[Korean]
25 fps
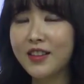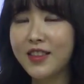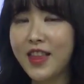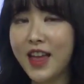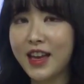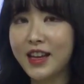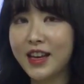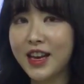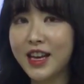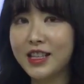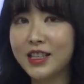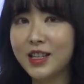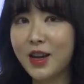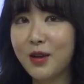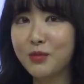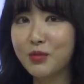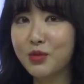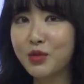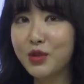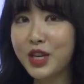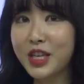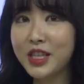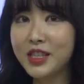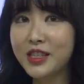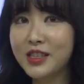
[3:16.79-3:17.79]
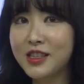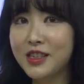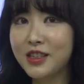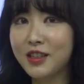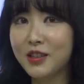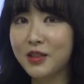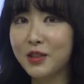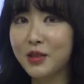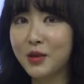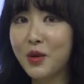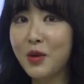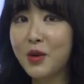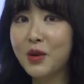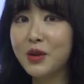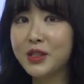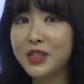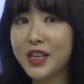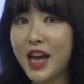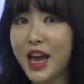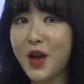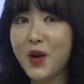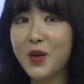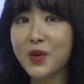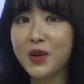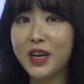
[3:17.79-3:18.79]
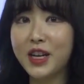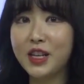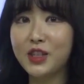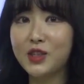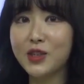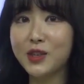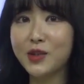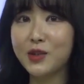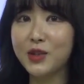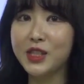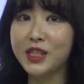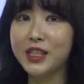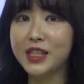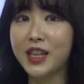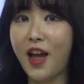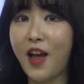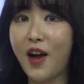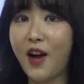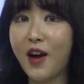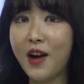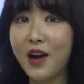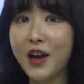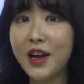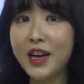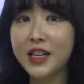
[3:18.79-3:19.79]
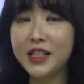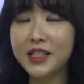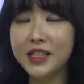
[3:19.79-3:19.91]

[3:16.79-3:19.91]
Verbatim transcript: 네, 그래서 무인칭으로 사용을 해주고 있어요.